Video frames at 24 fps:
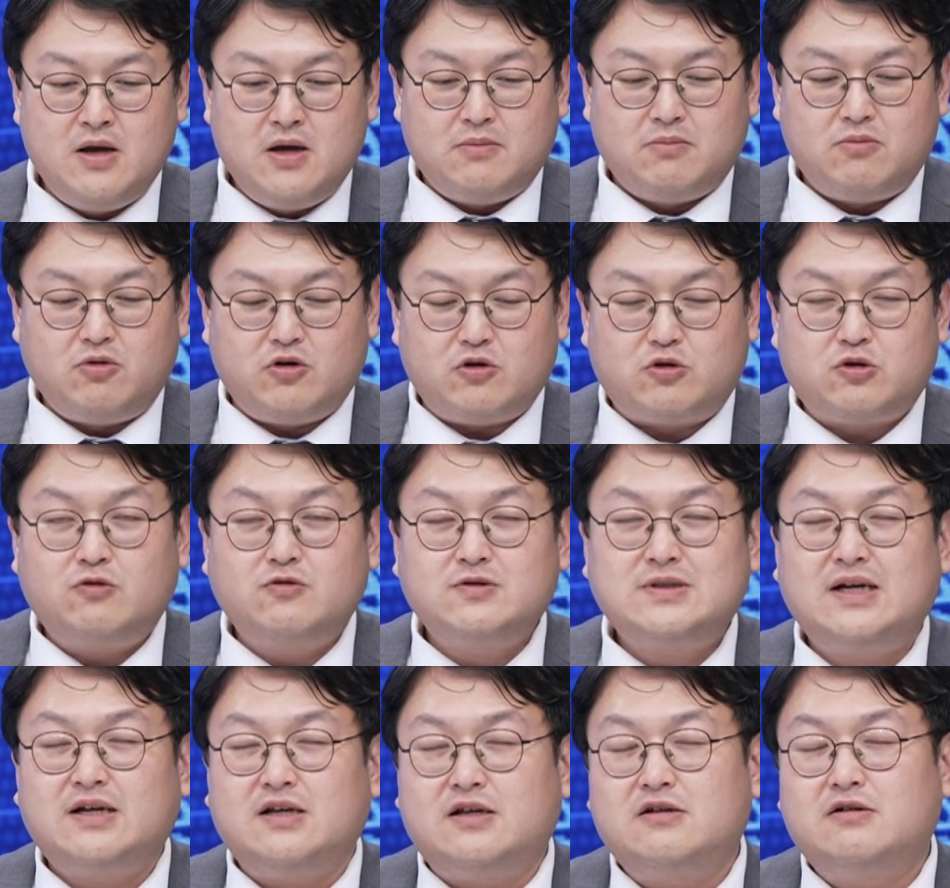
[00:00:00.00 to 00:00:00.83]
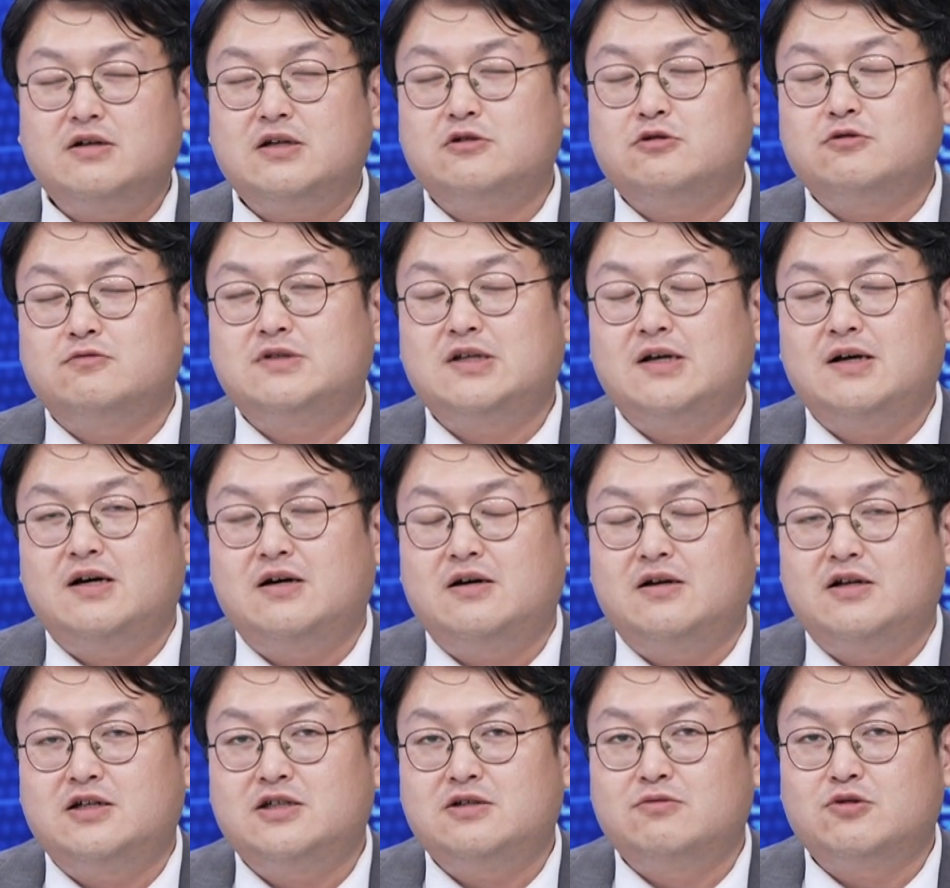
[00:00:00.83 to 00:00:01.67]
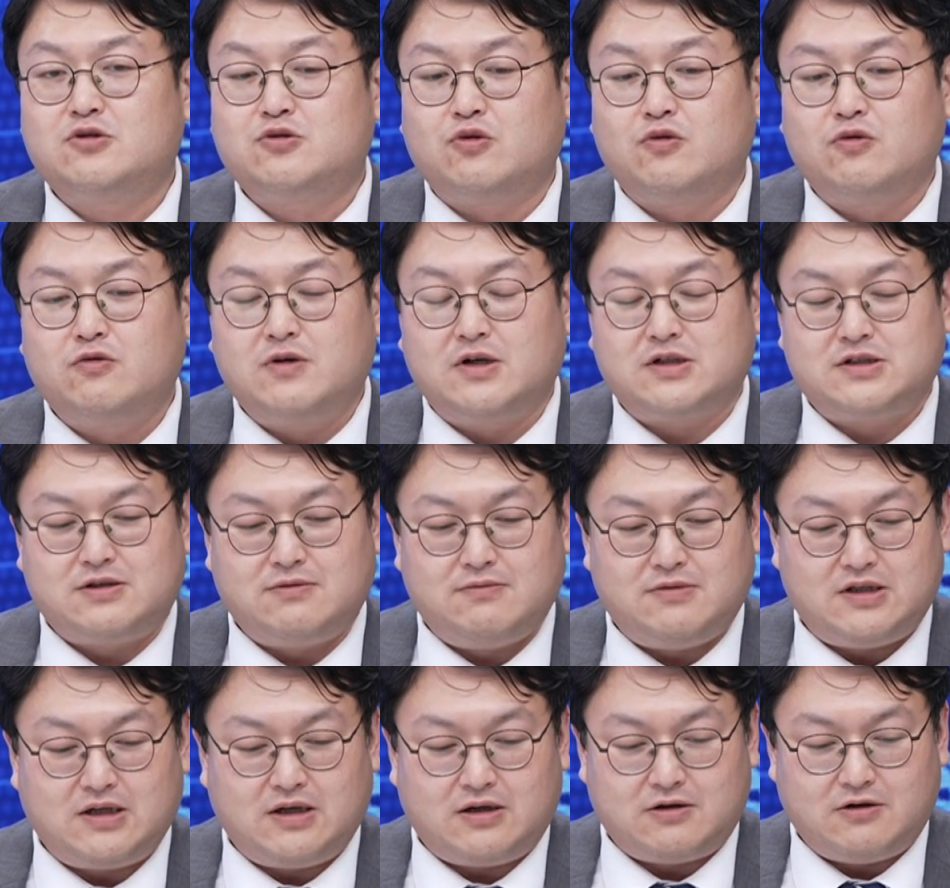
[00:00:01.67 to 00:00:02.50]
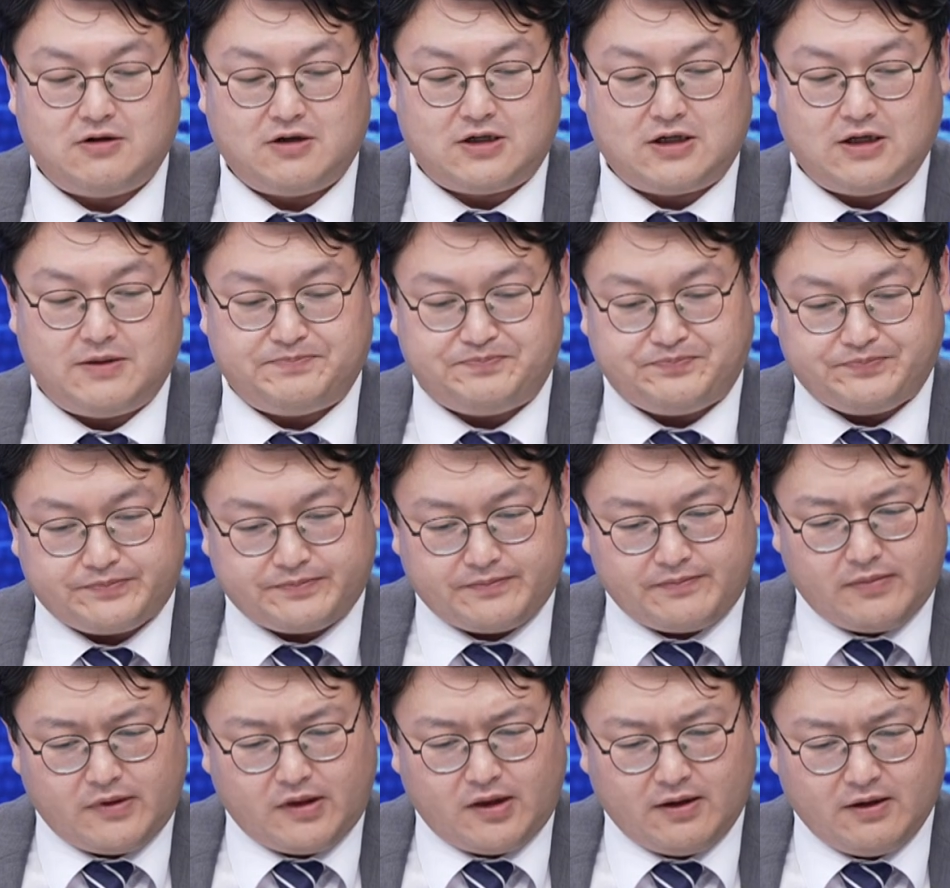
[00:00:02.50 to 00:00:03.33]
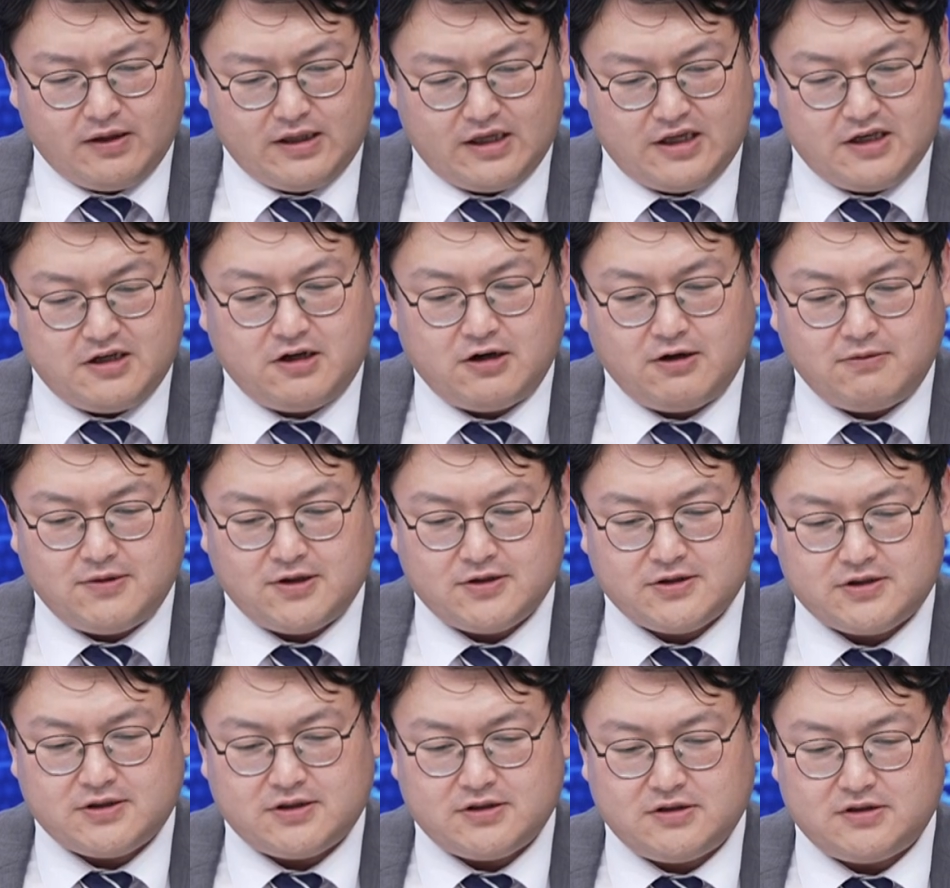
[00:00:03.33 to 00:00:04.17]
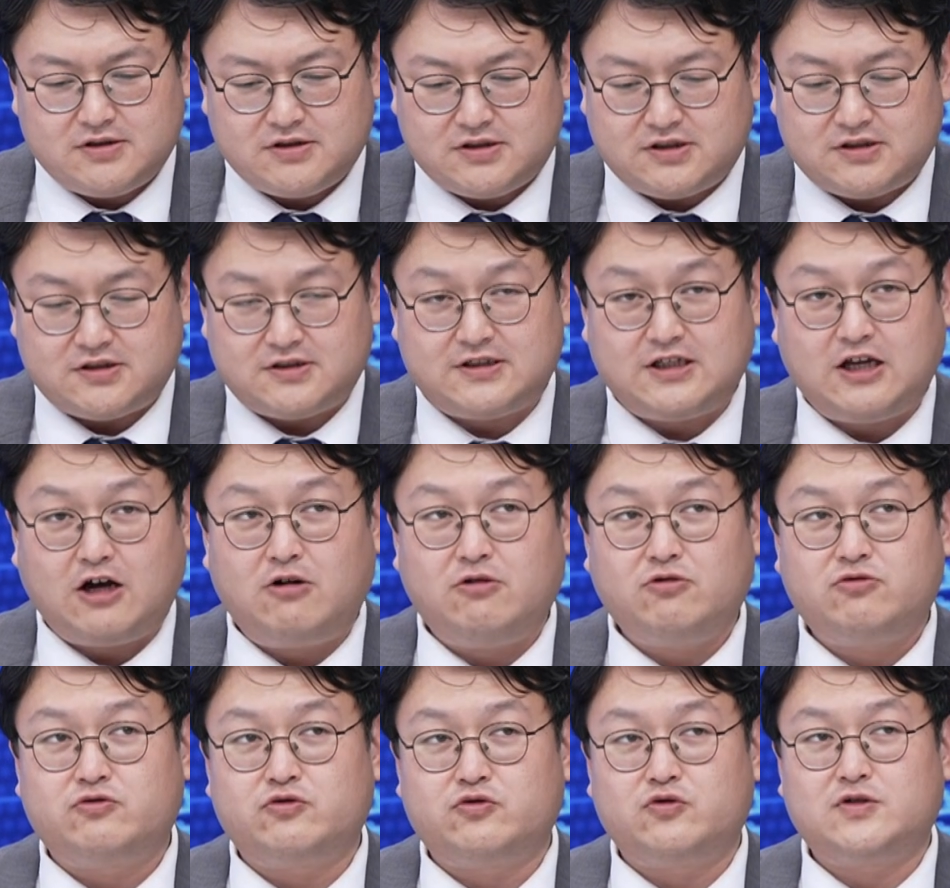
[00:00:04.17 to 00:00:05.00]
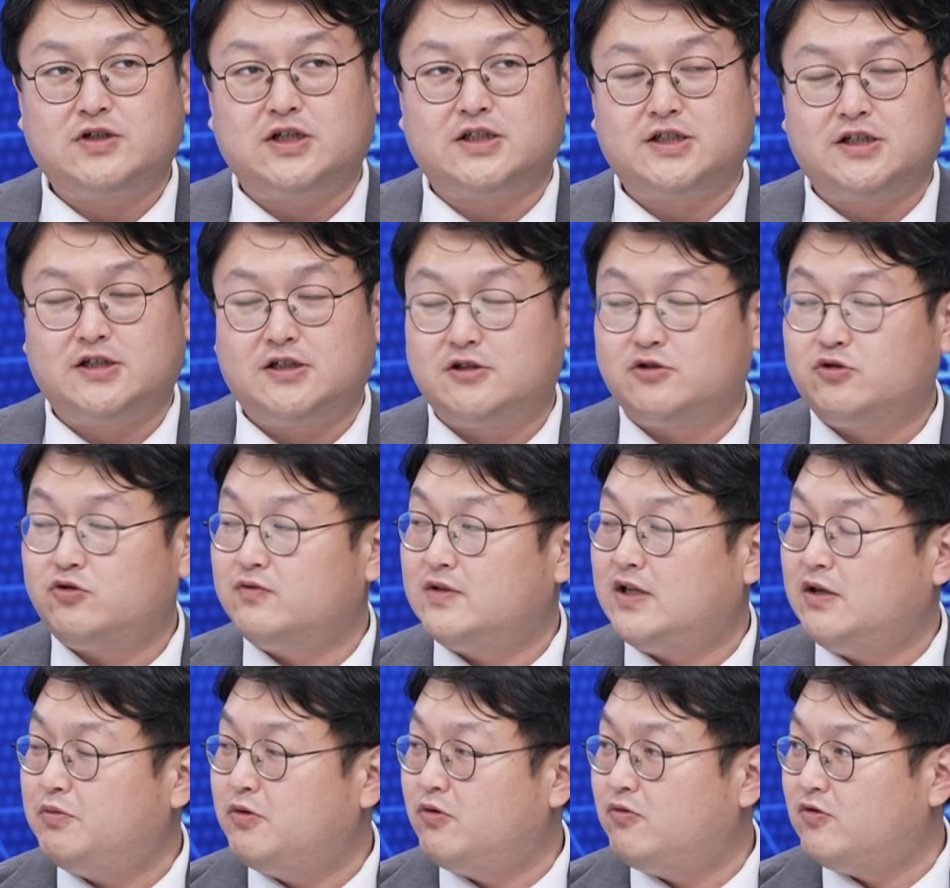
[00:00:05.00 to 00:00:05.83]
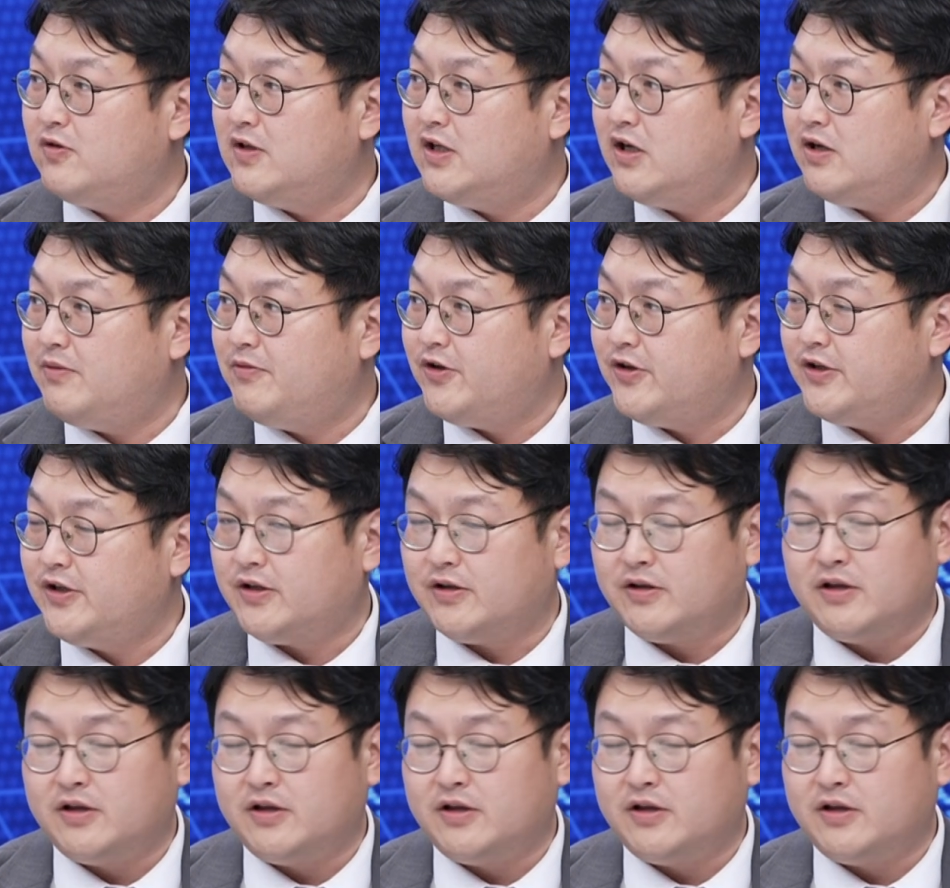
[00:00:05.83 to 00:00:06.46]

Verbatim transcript: 뭐 통상 이렇게 좀 생각을 하시면 좋을 것 같습니다. 그러니까 이커머스 그 사업 구조 자체를 좀 살펴본다 하면은.